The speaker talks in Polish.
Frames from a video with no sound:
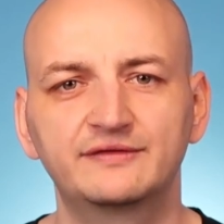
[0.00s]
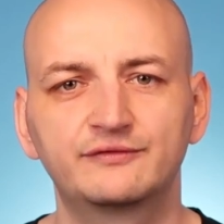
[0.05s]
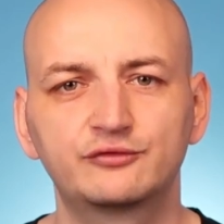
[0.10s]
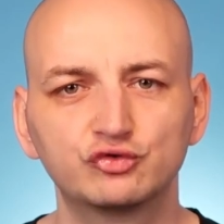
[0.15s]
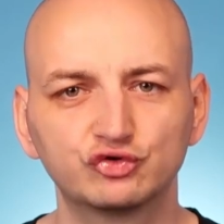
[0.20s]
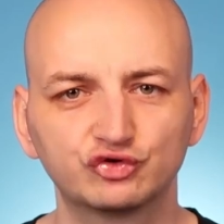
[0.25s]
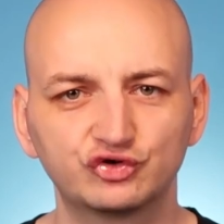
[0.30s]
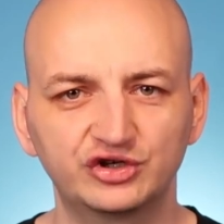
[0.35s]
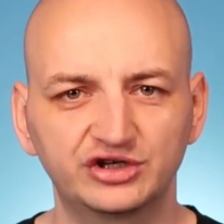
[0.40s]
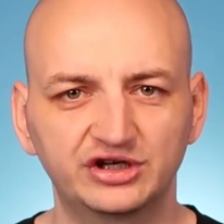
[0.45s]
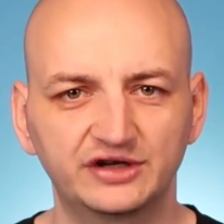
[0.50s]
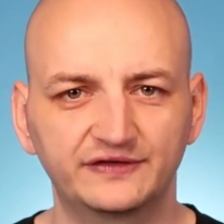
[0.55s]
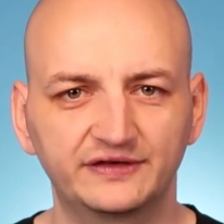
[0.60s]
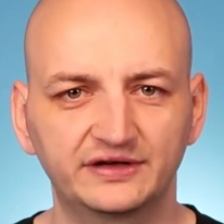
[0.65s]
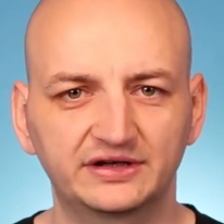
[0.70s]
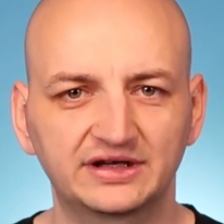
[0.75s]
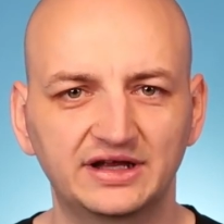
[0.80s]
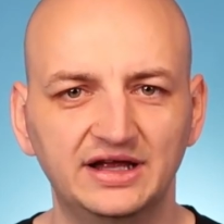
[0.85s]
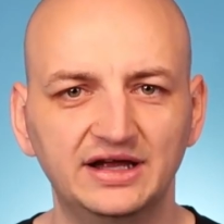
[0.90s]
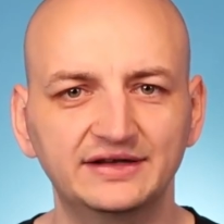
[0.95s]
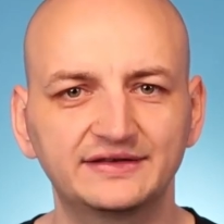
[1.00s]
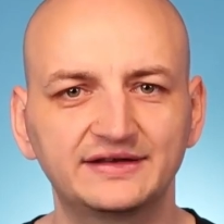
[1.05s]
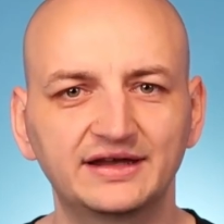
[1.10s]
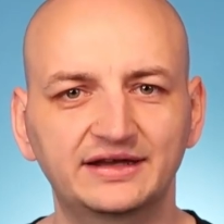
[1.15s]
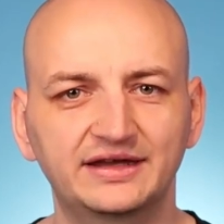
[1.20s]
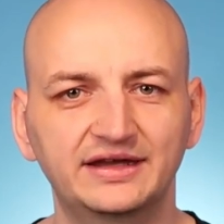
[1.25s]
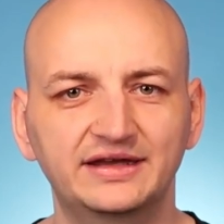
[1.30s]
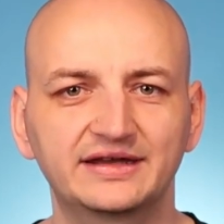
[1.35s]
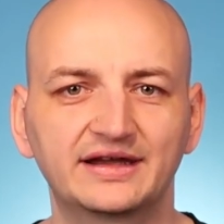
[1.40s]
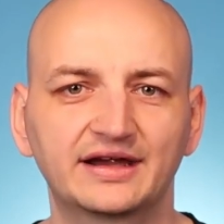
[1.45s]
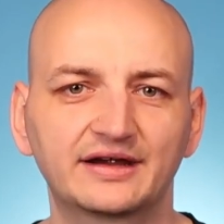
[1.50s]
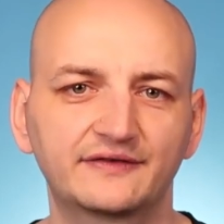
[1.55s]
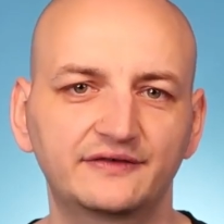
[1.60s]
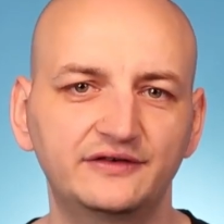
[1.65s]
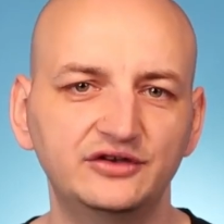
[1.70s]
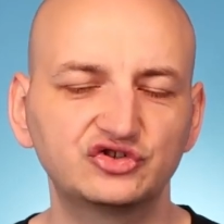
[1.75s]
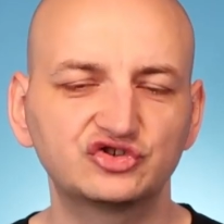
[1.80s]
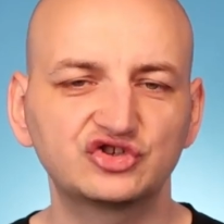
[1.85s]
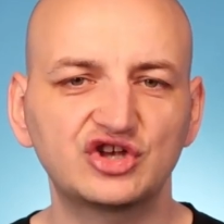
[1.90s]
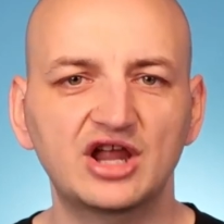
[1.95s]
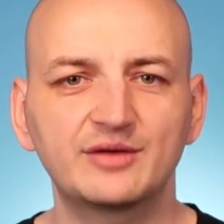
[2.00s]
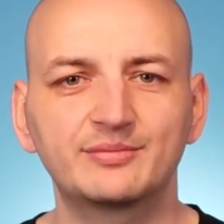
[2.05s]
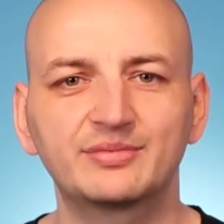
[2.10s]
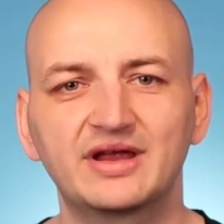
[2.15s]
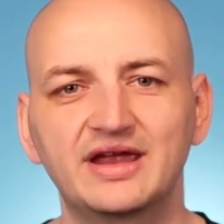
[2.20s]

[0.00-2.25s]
w różnych językach, takich jak C Sharp,